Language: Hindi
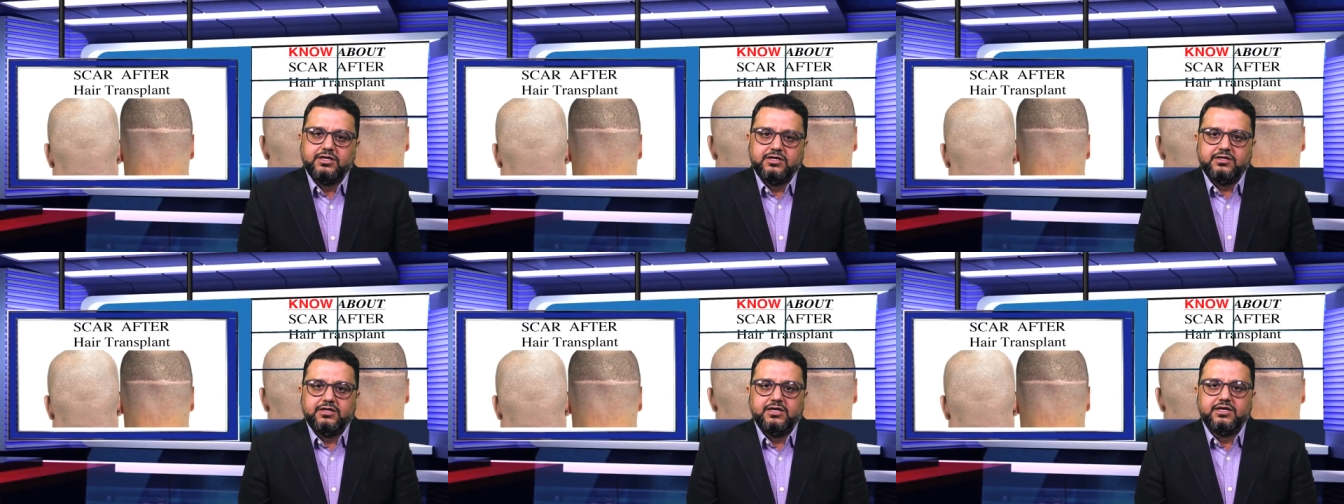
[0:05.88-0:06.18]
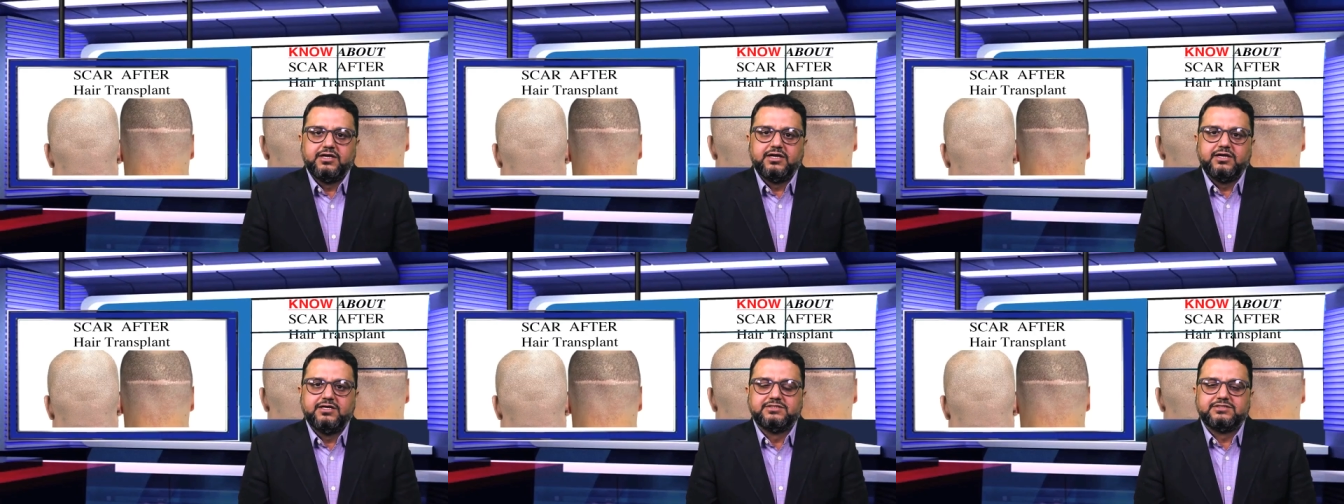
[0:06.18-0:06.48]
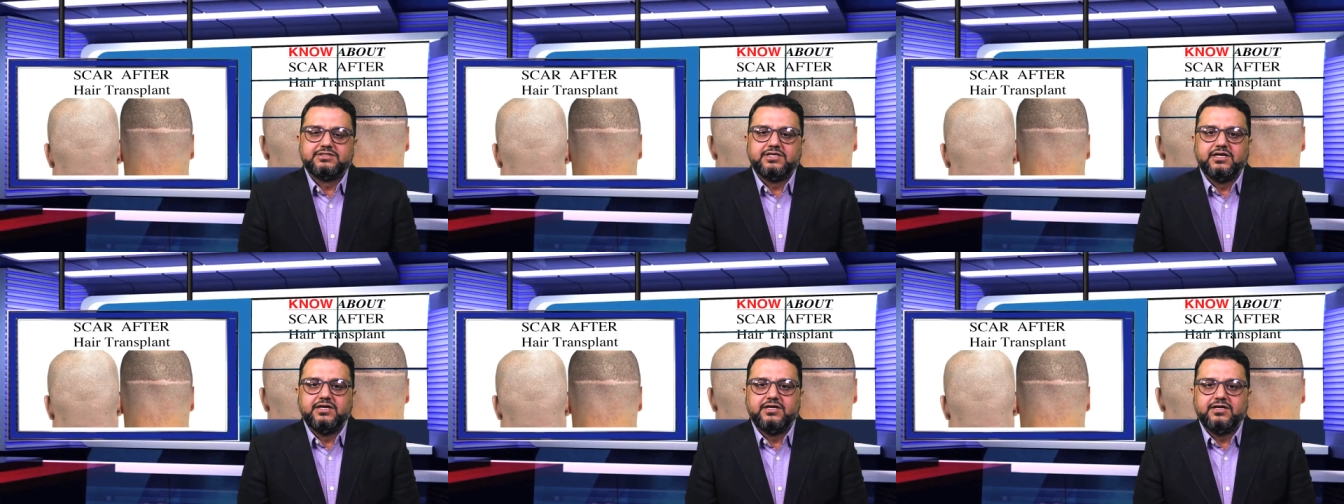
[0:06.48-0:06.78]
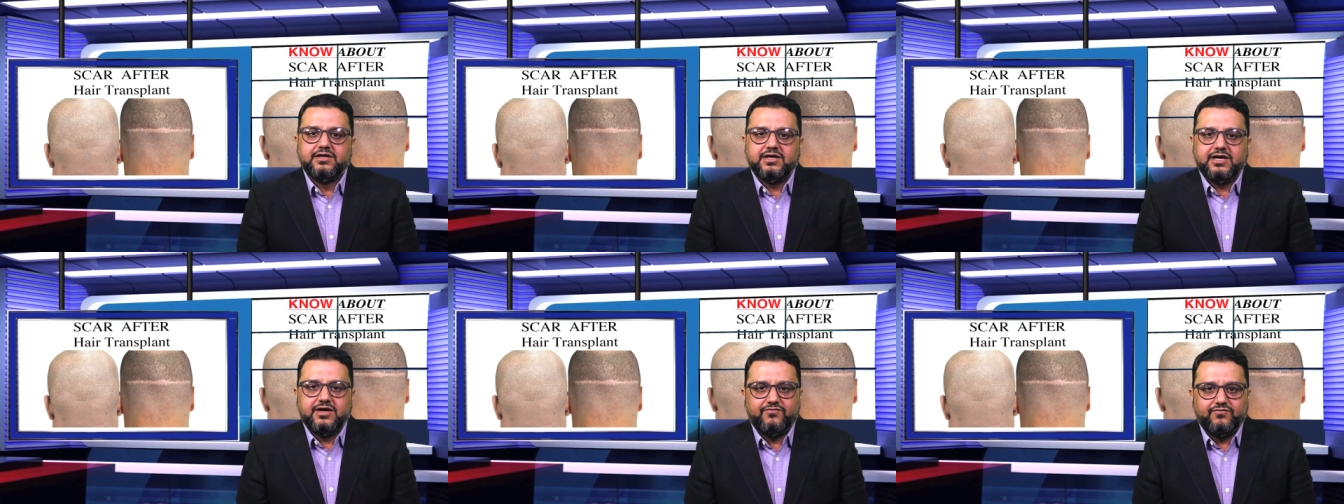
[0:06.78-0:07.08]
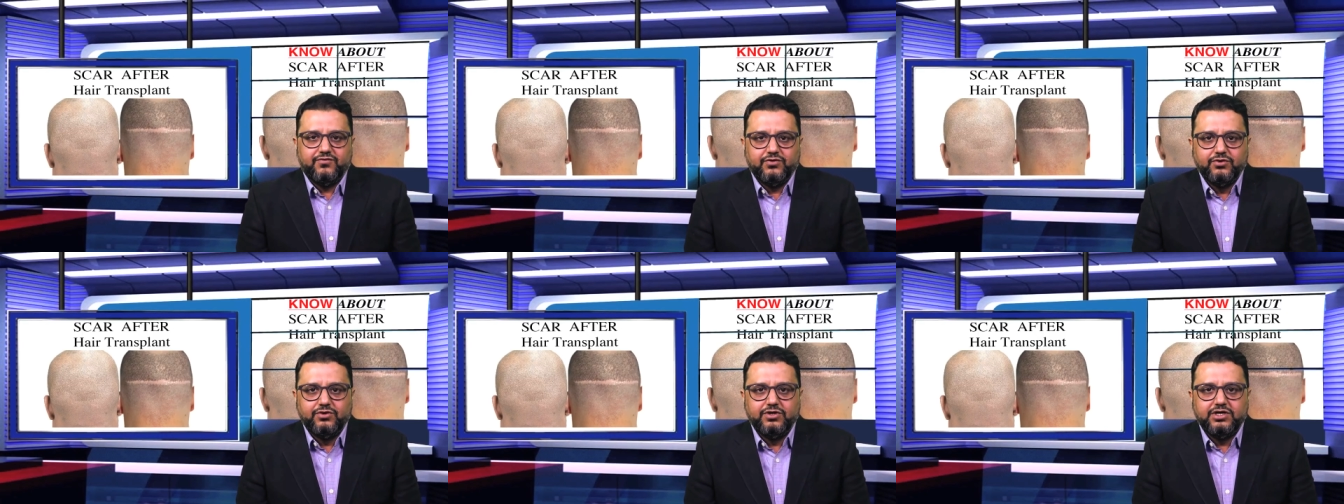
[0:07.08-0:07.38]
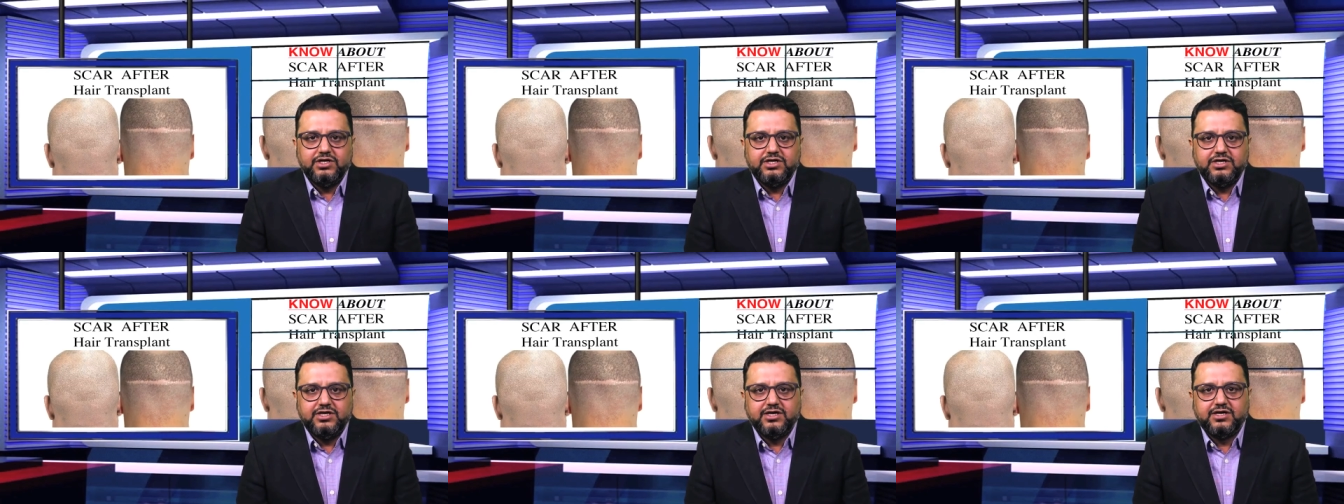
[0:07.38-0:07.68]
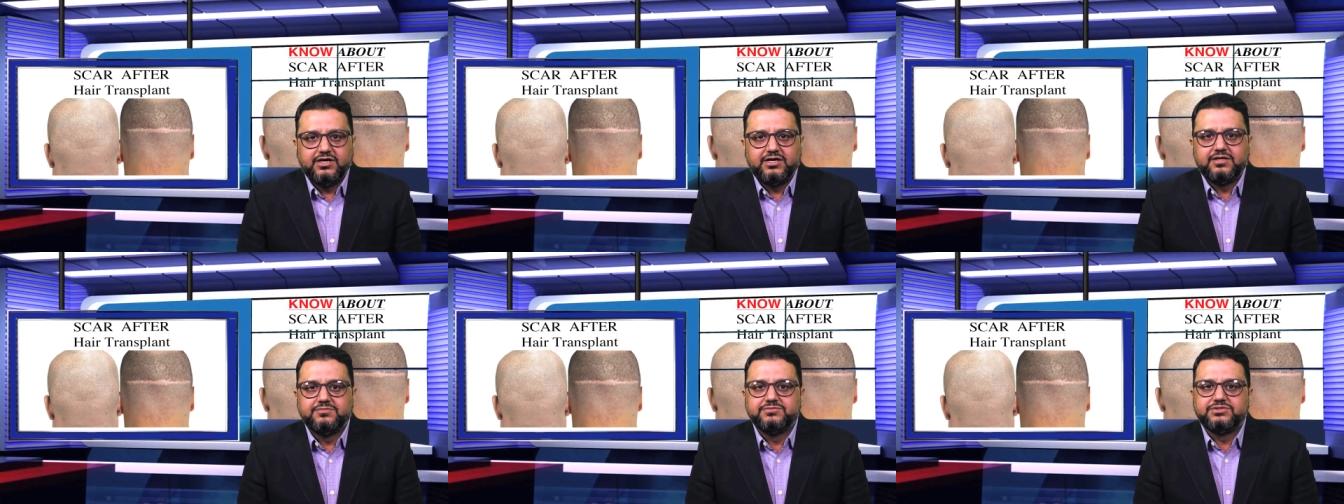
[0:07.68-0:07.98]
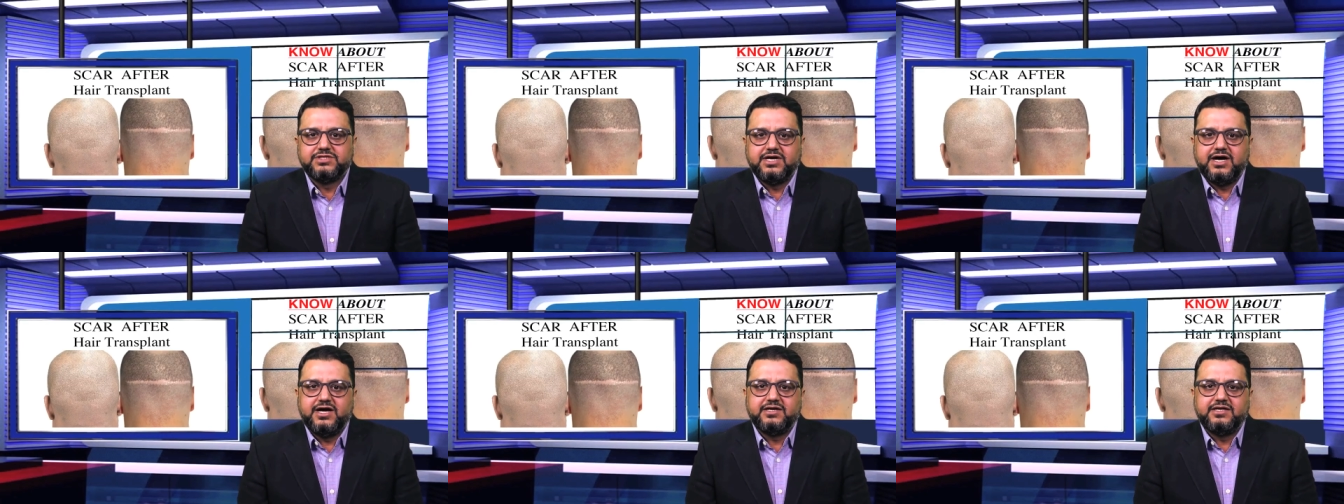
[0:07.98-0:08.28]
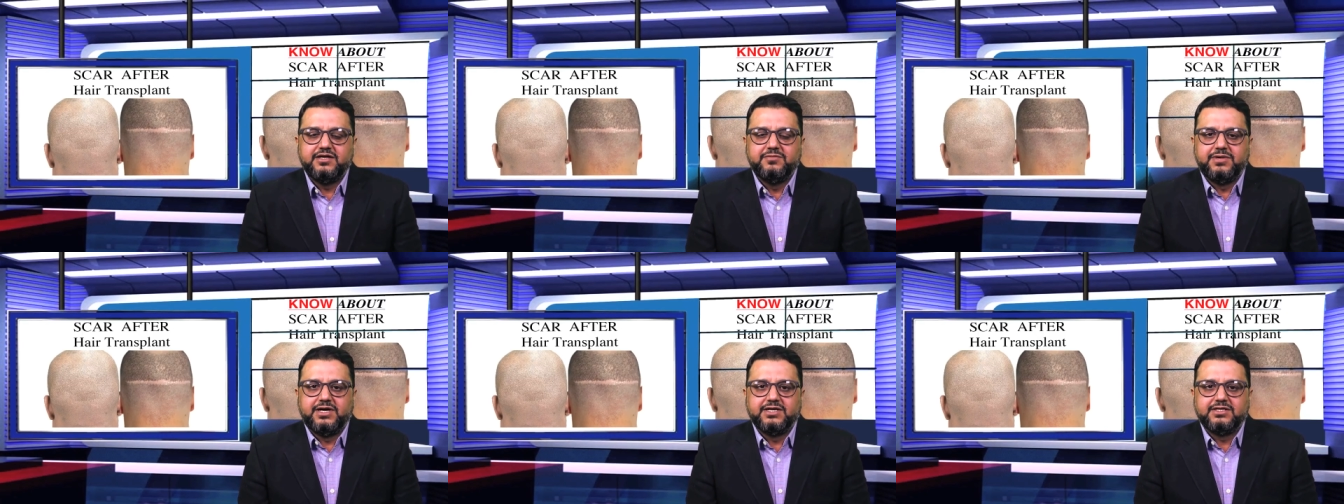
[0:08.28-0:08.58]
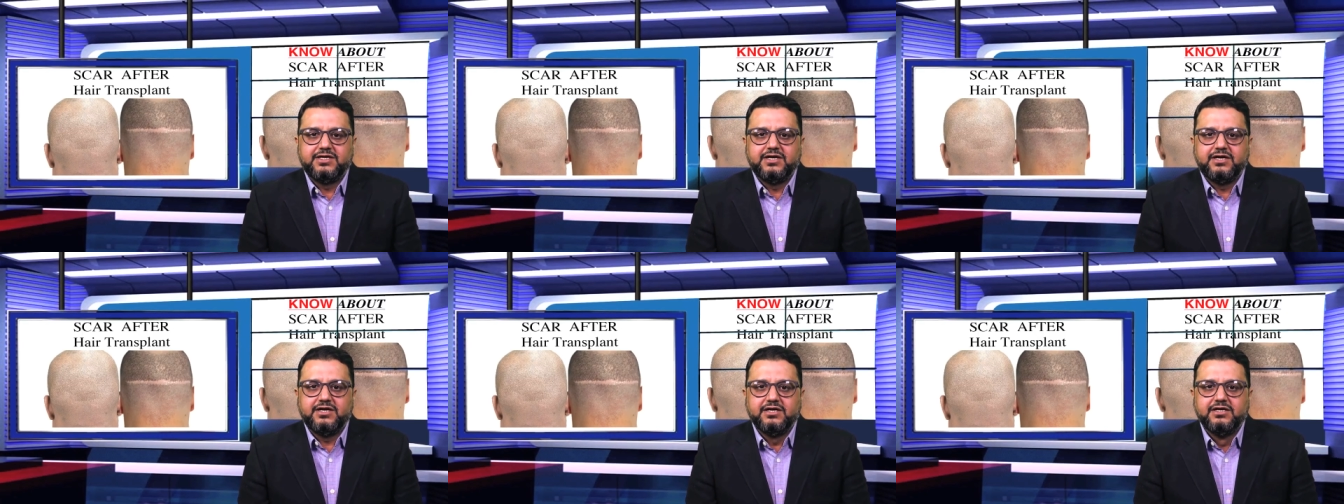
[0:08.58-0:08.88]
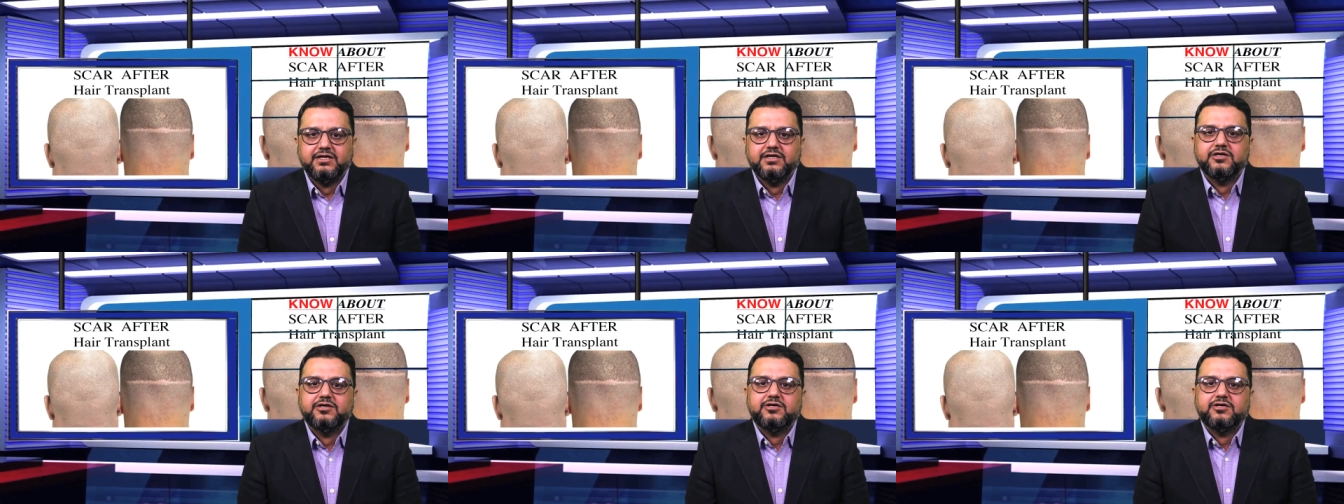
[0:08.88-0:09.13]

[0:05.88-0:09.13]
देखिए इसके लिए एफ e की अगर हम स्कार की बात करें